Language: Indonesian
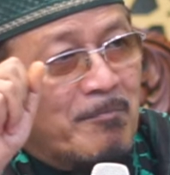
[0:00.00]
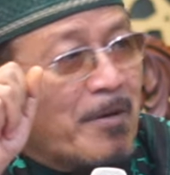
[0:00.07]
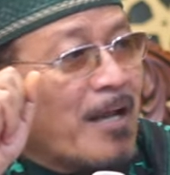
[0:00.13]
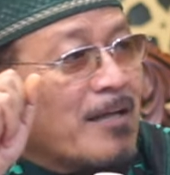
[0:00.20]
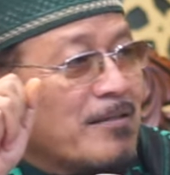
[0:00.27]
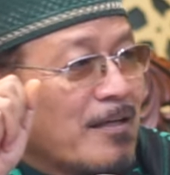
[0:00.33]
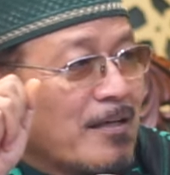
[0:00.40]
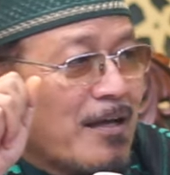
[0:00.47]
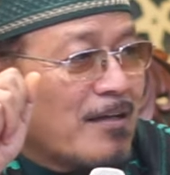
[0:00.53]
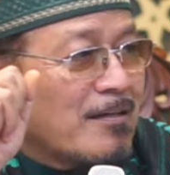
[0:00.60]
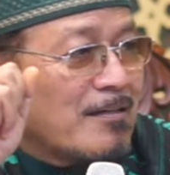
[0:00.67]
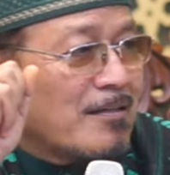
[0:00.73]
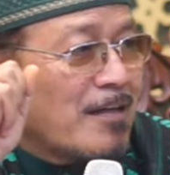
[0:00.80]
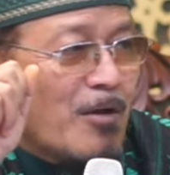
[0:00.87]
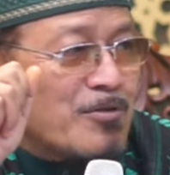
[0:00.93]

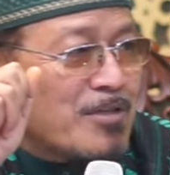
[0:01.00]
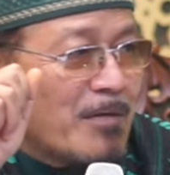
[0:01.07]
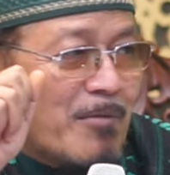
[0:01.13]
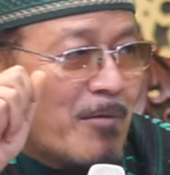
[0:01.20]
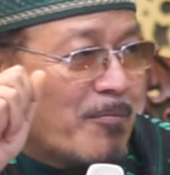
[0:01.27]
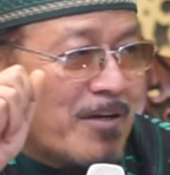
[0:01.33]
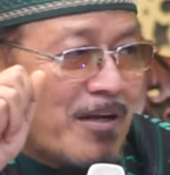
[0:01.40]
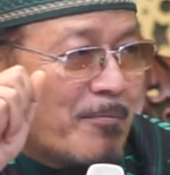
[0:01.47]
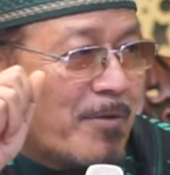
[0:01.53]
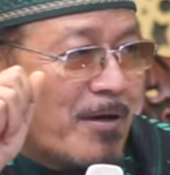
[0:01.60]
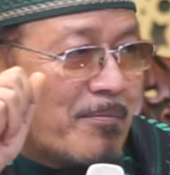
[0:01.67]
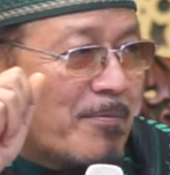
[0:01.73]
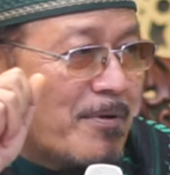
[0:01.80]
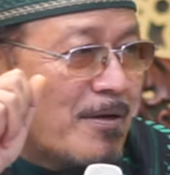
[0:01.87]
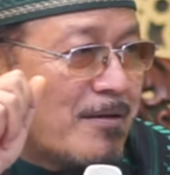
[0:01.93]
praktekan, tidak usah memberi
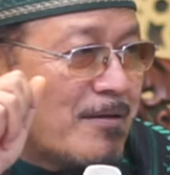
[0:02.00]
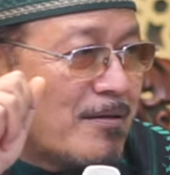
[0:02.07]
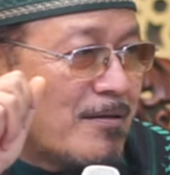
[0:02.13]
apa-apa